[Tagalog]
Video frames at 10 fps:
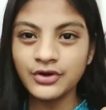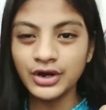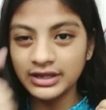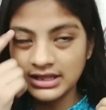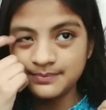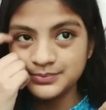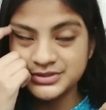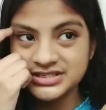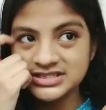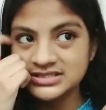for
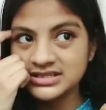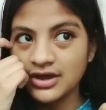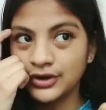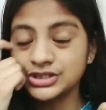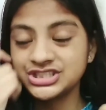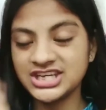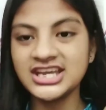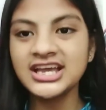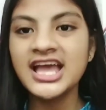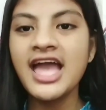lips or
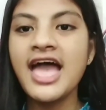cheek